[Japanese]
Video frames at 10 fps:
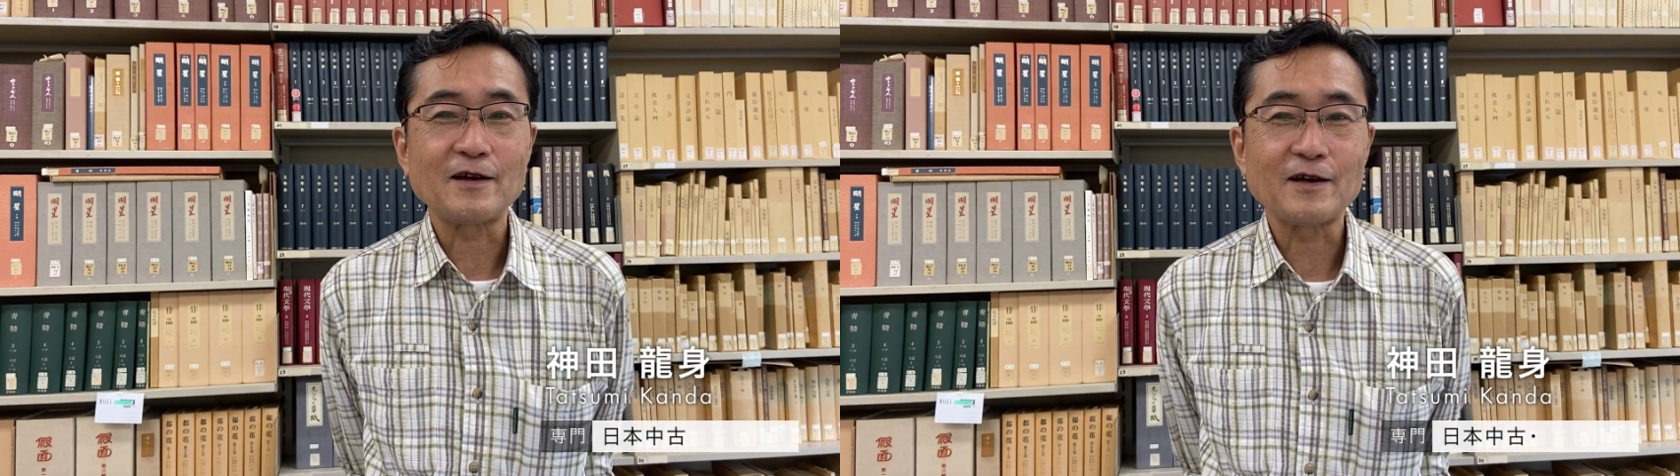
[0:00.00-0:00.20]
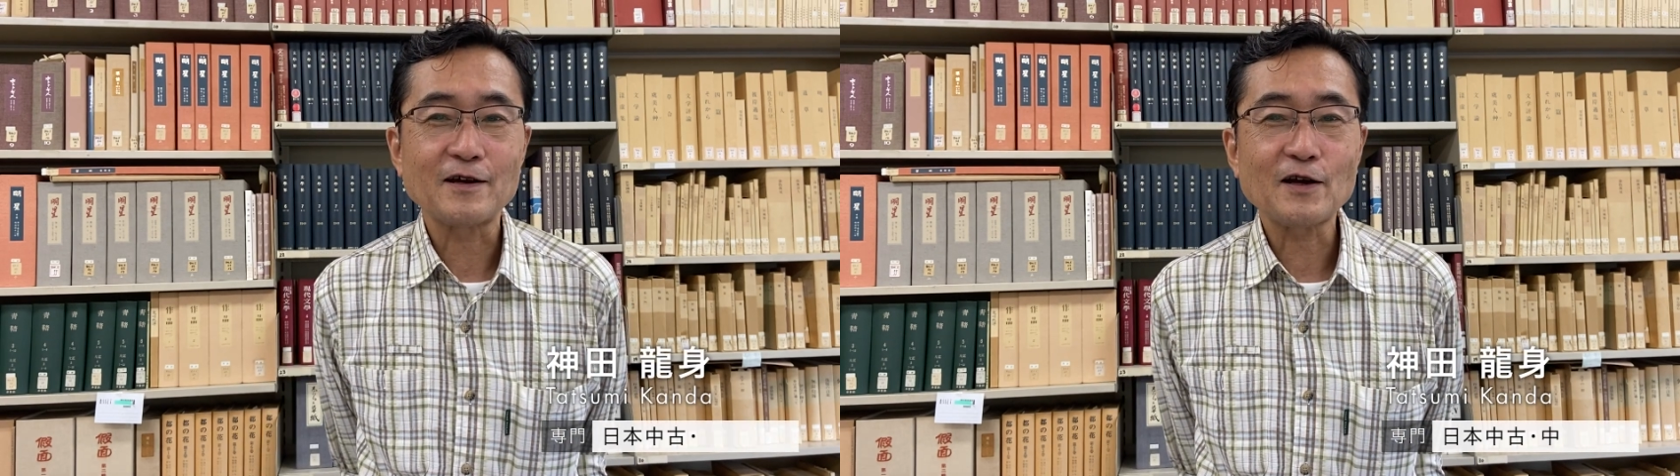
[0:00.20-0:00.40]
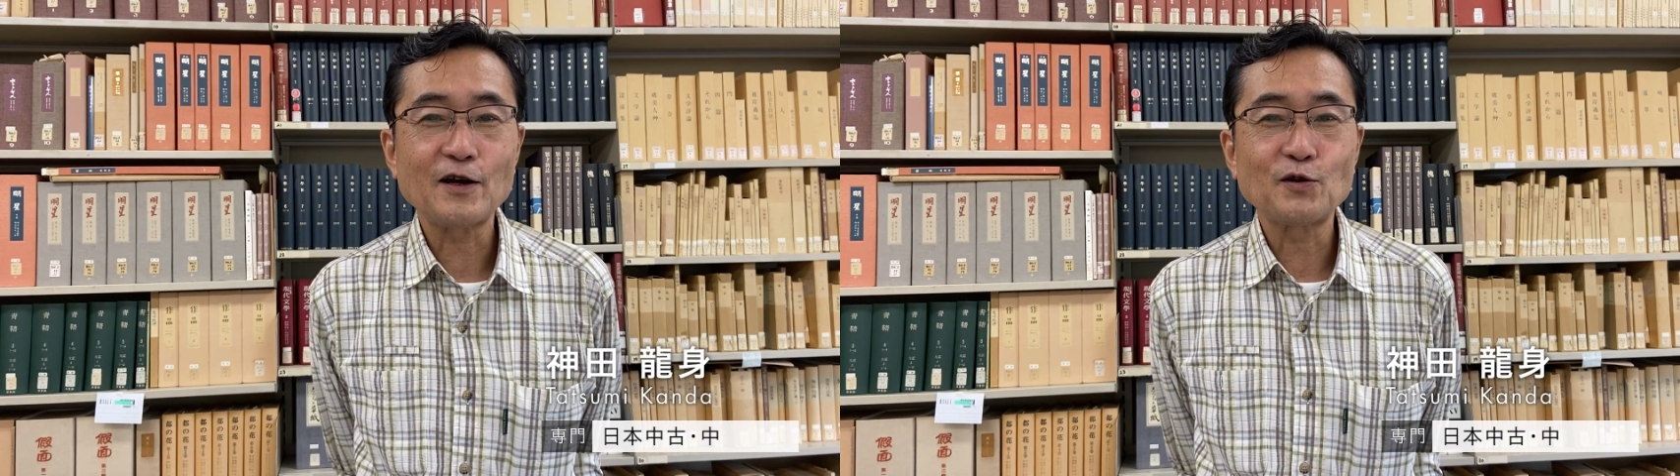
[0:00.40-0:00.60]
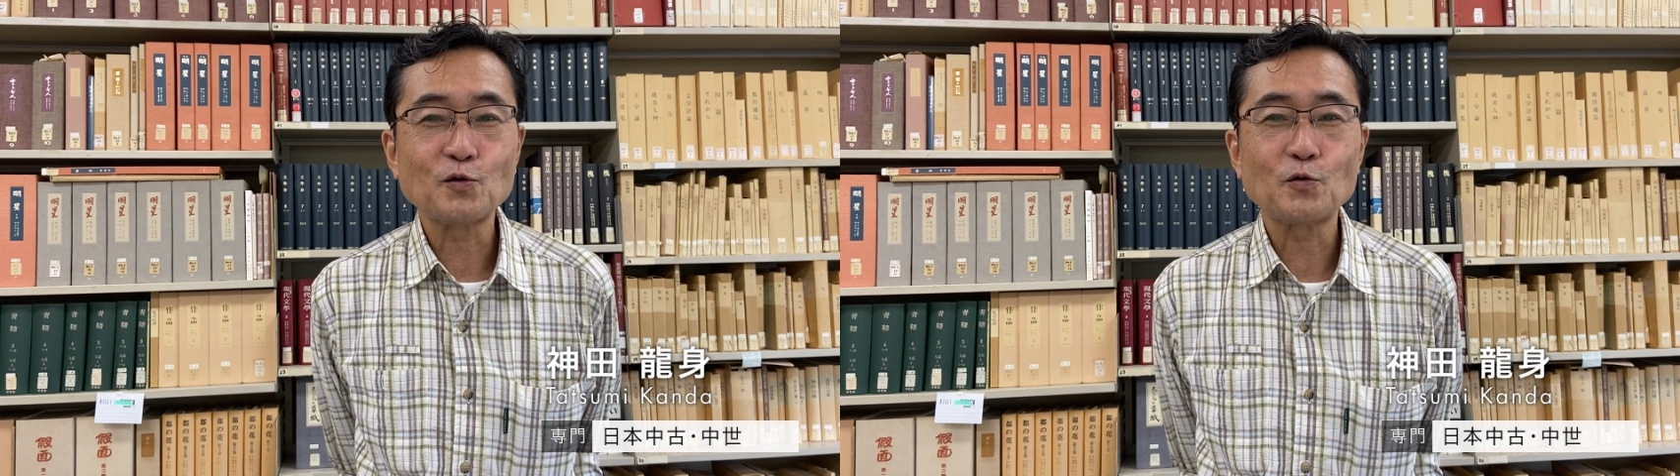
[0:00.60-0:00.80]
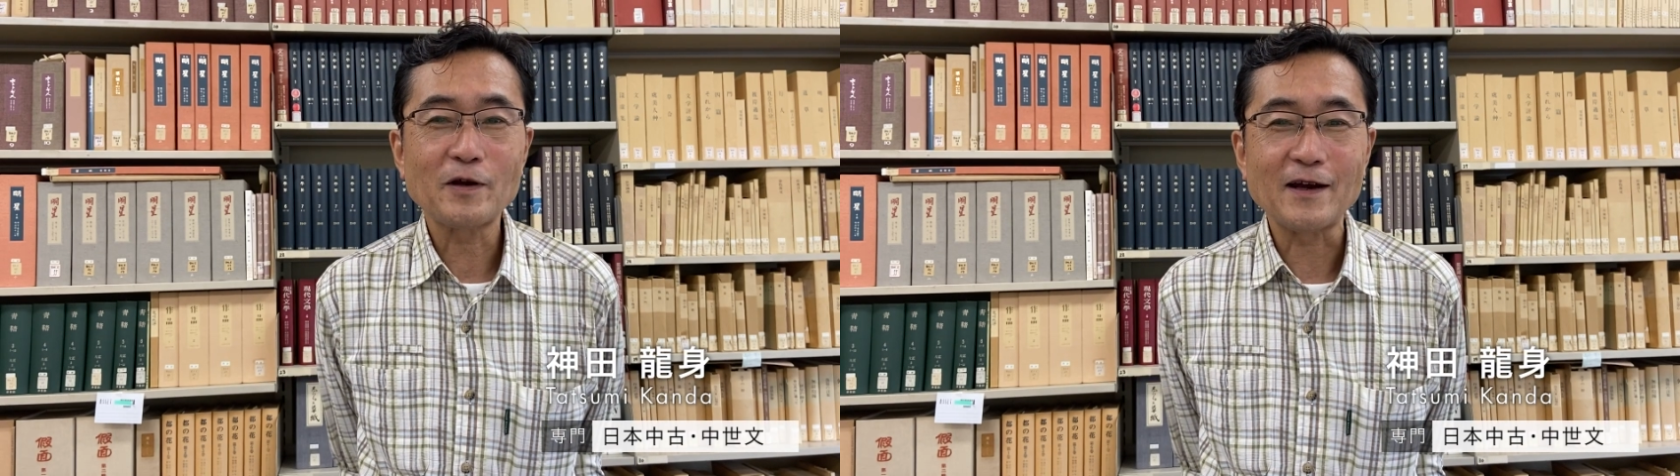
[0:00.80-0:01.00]
えー、回
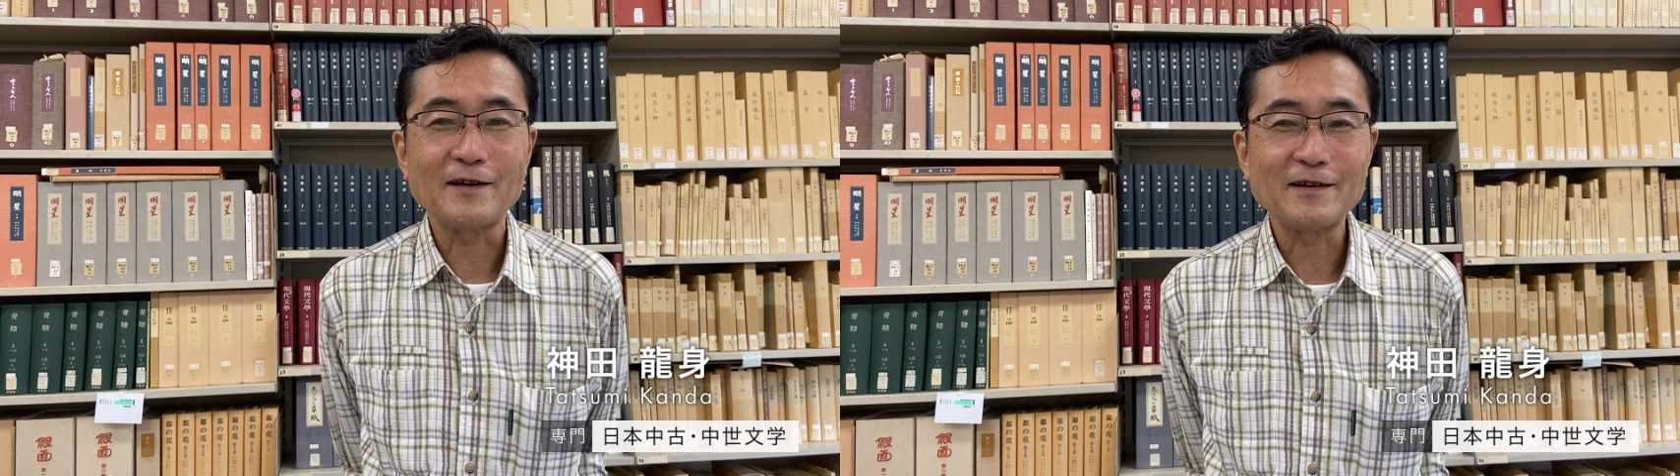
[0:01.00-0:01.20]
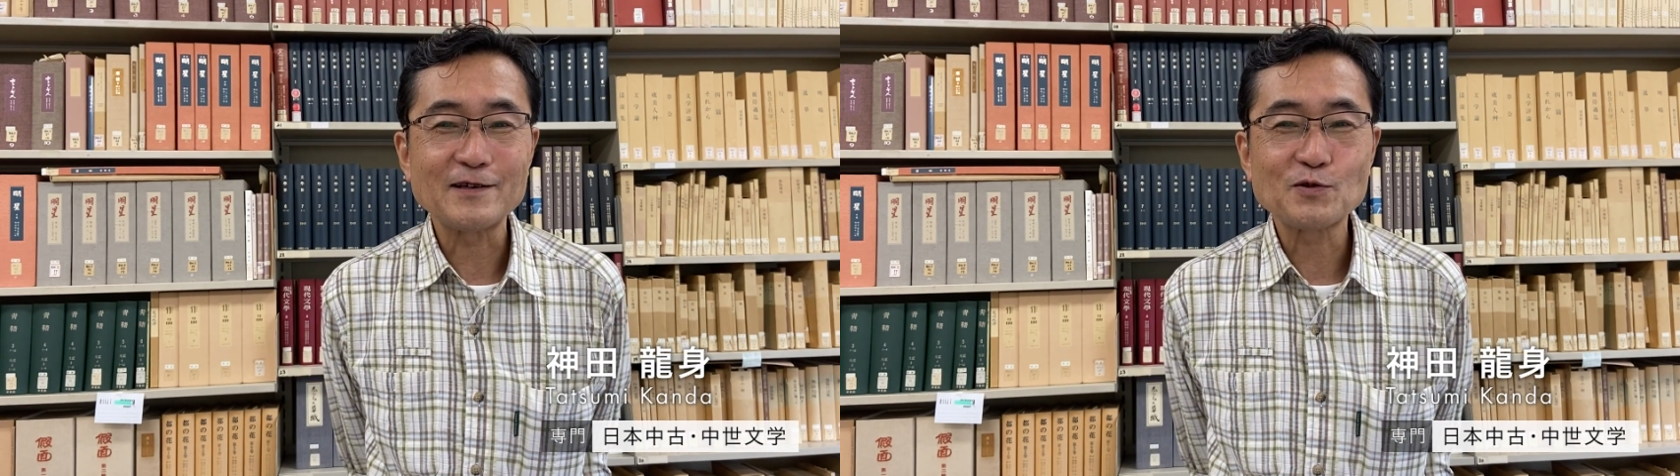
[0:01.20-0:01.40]
答のない、えー、